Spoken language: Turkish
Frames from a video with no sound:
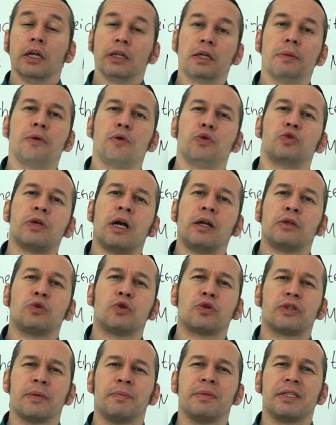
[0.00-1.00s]
Tabii güzel
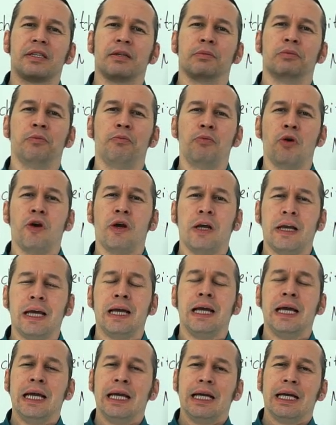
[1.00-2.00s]
Türkçemizde bu
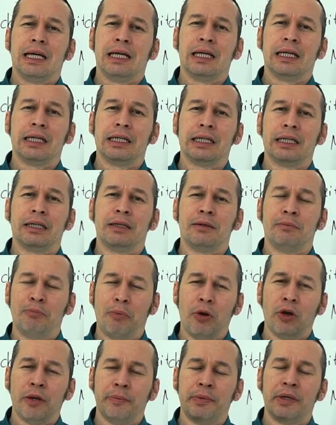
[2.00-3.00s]
böyle e,
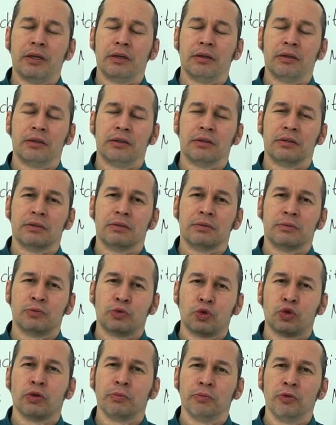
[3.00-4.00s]
böyle bir e,
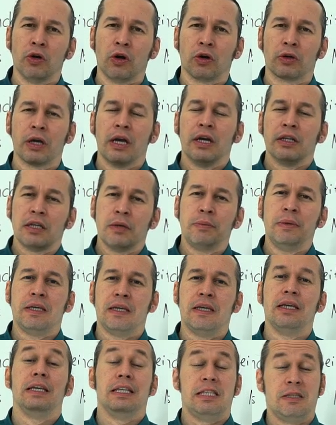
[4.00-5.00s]
durum yok. Tabii
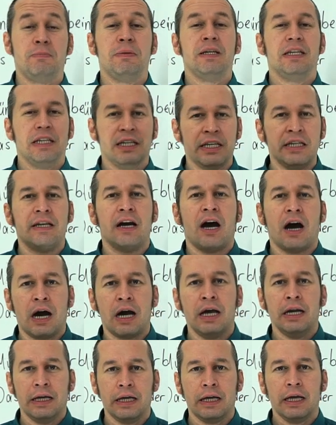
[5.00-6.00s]
ki ismin
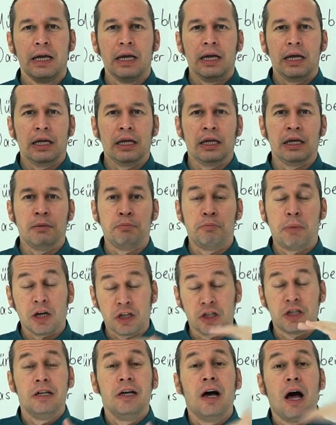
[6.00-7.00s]
inhali e,
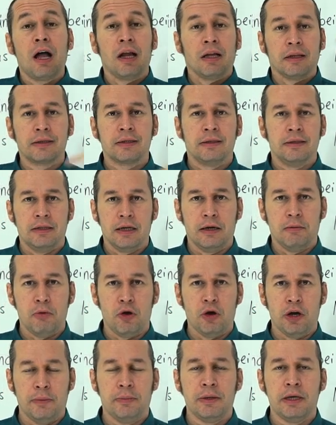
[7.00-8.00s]
başlığı altında
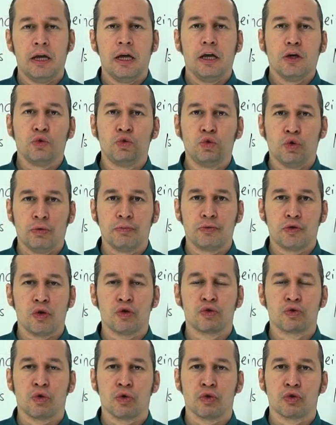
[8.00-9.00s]
böyle bir durum
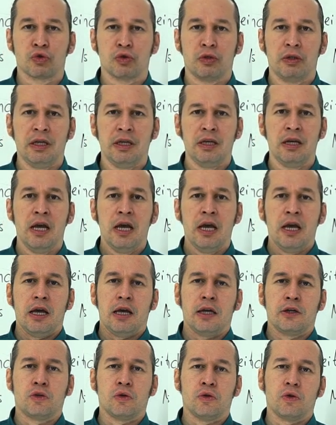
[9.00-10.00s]
söz konusu değil.
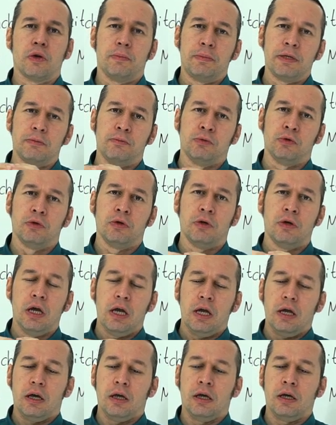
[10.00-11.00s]
E, çünkü biz bunu
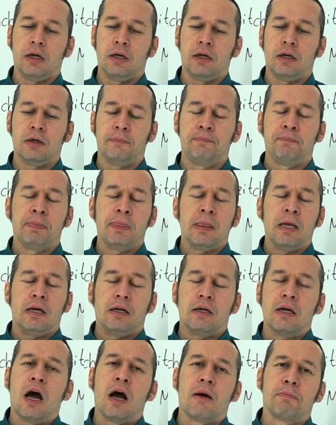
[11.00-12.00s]
e,
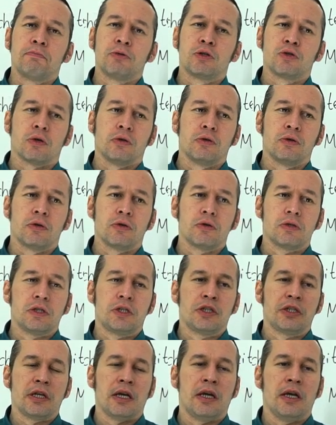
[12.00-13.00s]
ne yapmış oluyoruz?
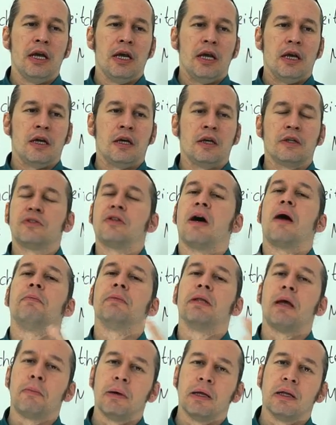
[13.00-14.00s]
İşte e,
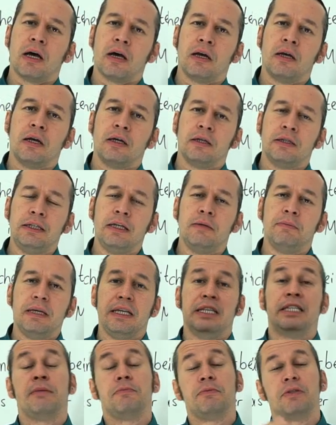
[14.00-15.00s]
tamlamalarla değil mi?
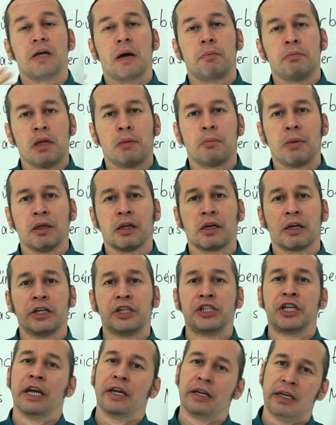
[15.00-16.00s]
İsim tamlamaları
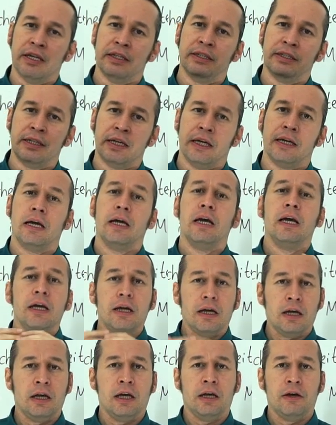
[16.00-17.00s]
şeklinde
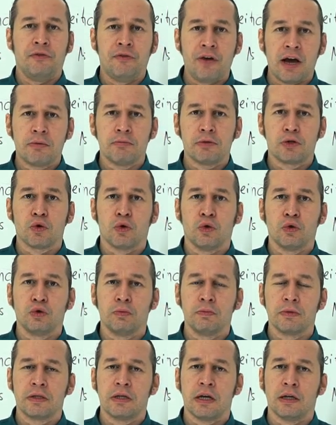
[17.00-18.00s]
e, vermiş
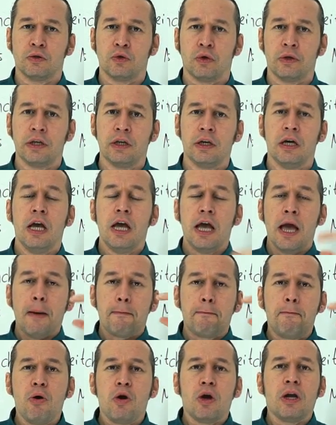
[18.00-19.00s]
olduğumuzdan dolayı
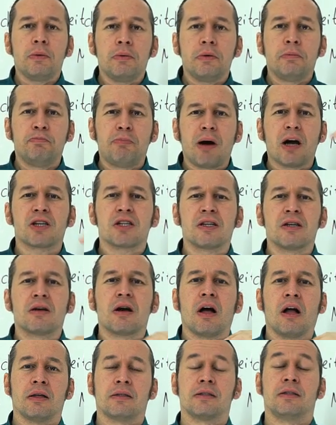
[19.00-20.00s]
böyle bir başlık
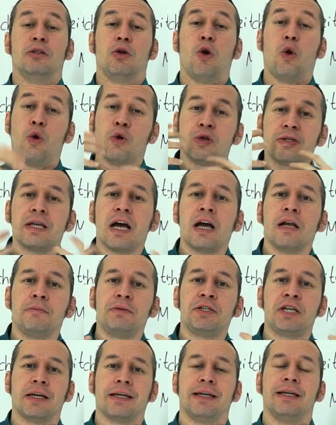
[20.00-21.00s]
altında özel
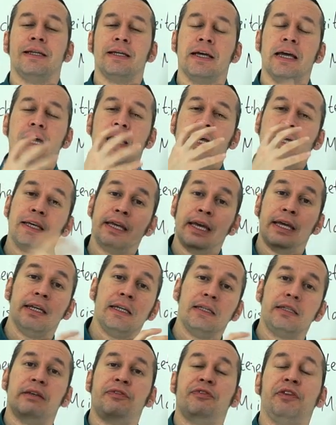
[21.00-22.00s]
bir şekilde
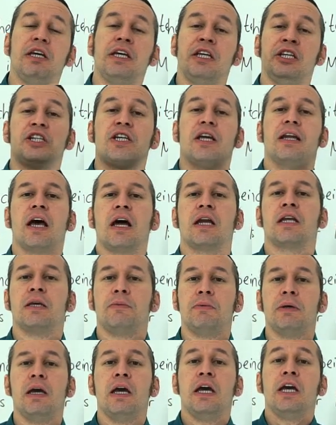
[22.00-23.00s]
genitifi inceler
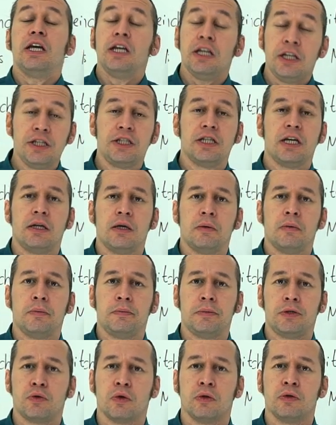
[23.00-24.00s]
gibi
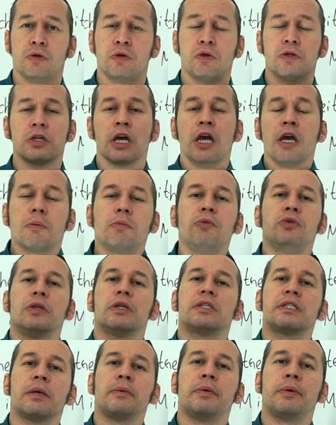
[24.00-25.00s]
incelememiş oluyoruz. Bunun
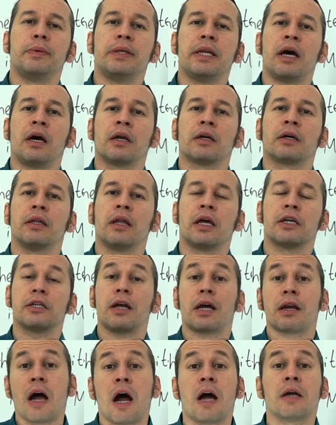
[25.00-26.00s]
da sebebi ne
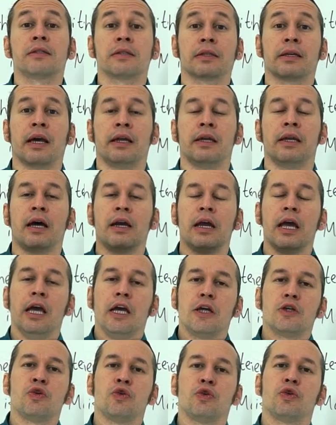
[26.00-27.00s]
arkadaşlar? Artikeller.
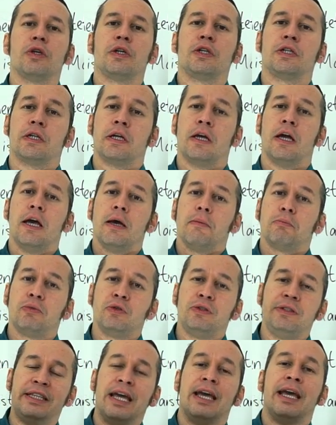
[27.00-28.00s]
Çünkü işte
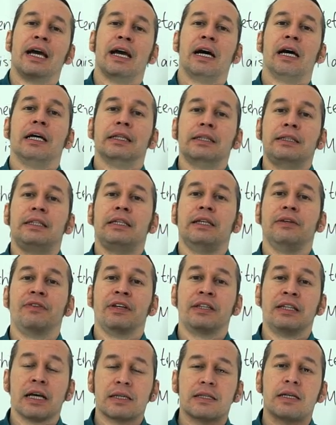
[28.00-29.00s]
bu der, di
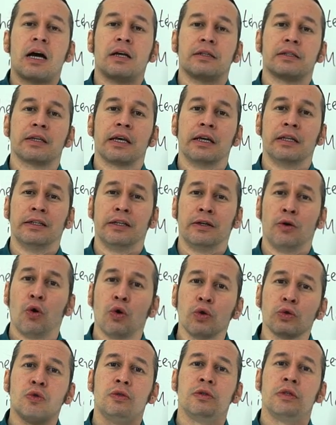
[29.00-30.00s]
ve das artikelleri
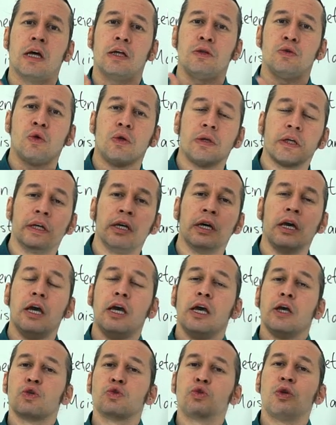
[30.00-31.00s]
olduğundan dolayı
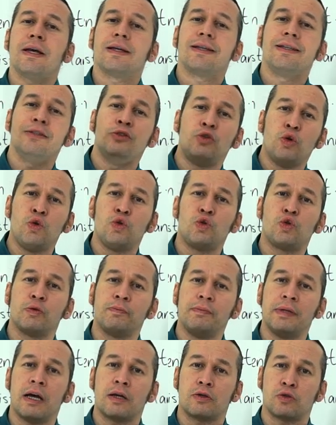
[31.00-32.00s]
sürekli
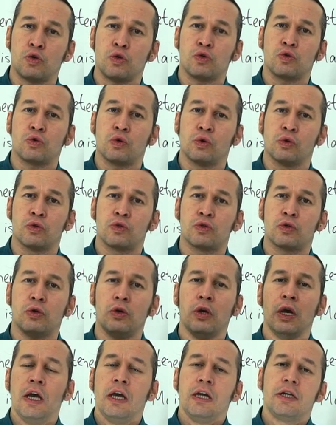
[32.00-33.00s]
dönüşümler söz
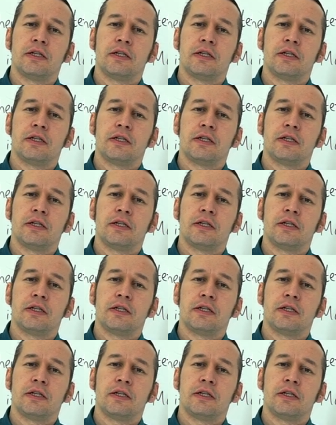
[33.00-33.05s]
konusu.